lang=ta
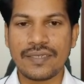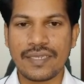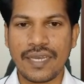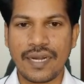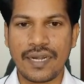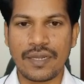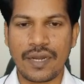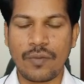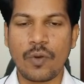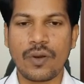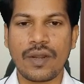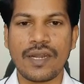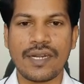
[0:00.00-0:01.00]
இயர்லி நான்
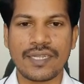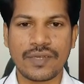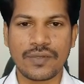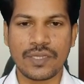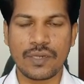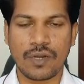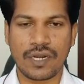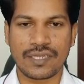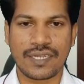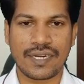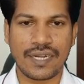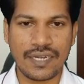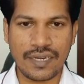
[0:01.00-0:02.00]
ஒரு நாள் எடுத்தால் வந்துருமா
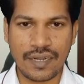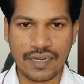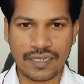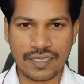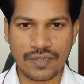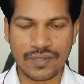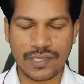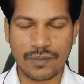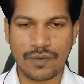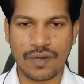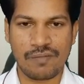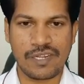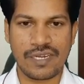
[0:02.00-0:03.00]
டாக்டர் ரெண்டு நாள் எடுத்தால்
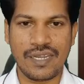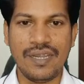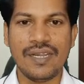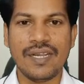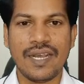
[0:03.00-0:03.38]
வந்துருமா அப்படின்னா